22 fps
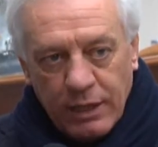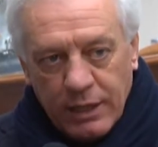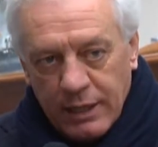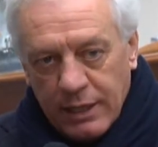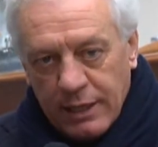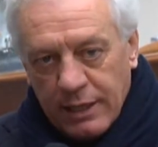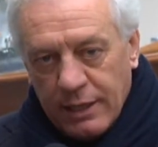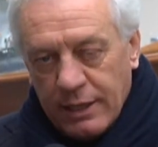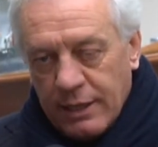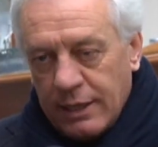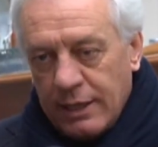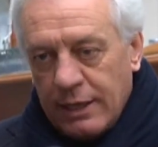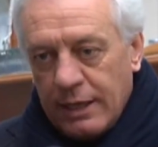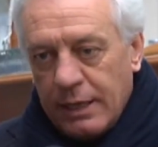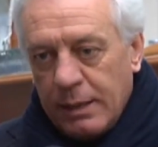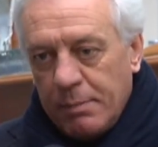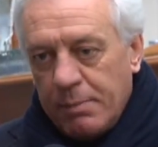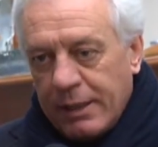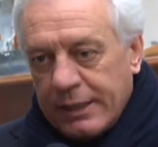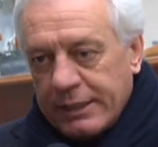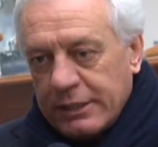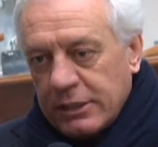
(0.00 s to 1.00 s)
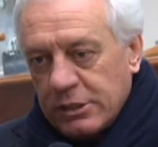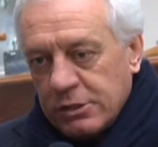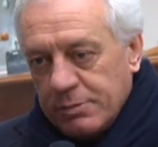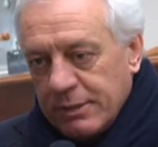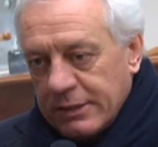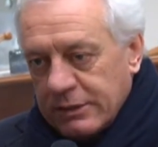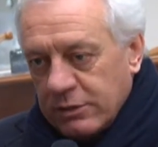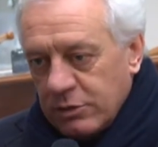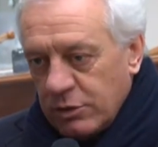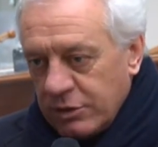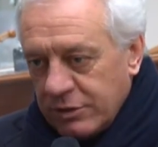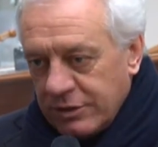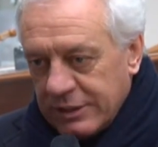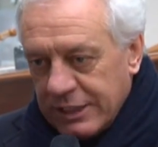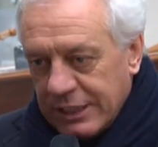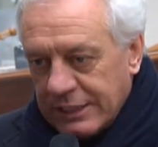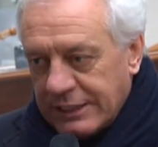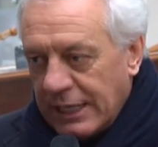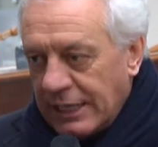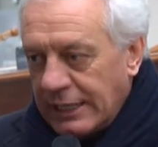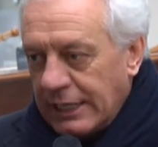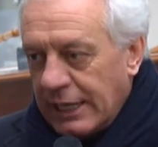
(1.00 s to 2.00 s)
alla, alle partecipazioni
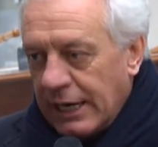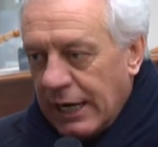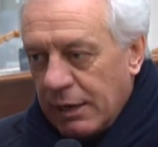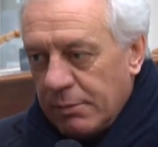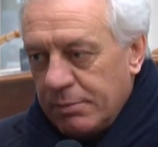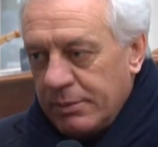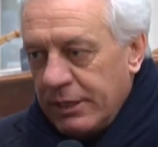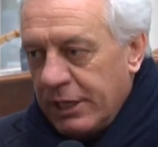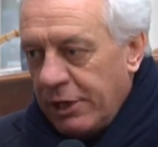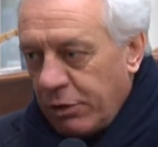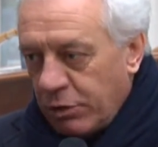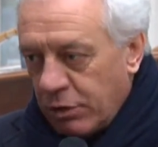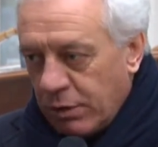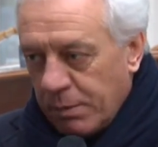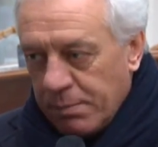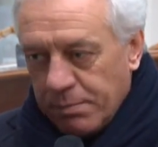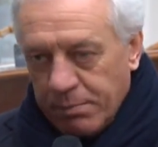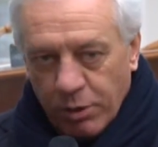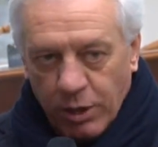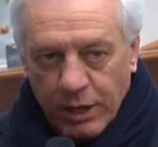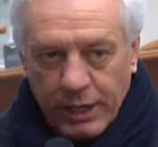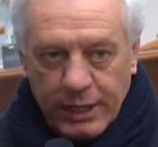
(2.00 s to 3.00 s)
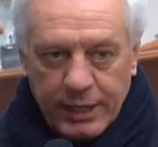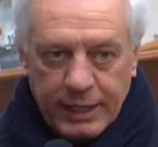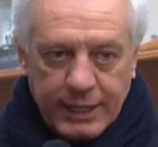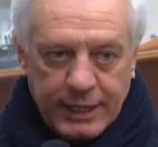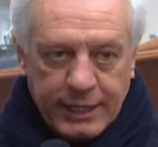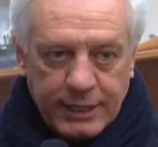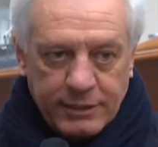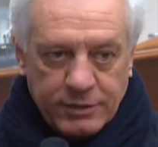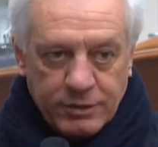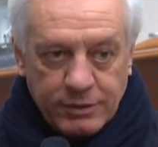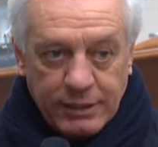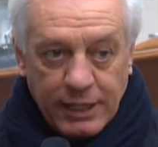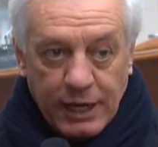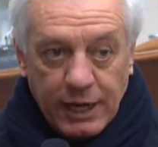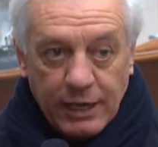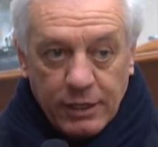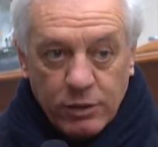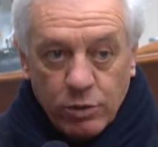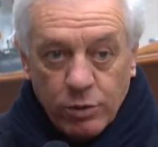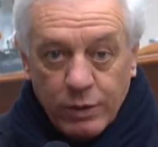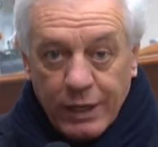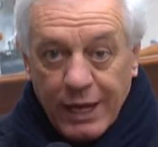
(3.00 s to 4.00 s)
statali all'Almiero con un po' la, la crisi della
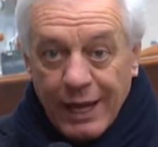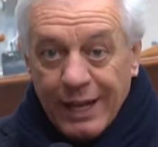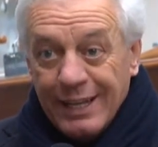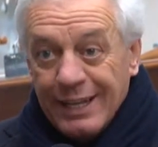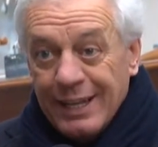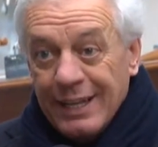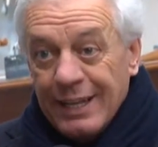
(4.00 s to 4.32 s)
Liguria,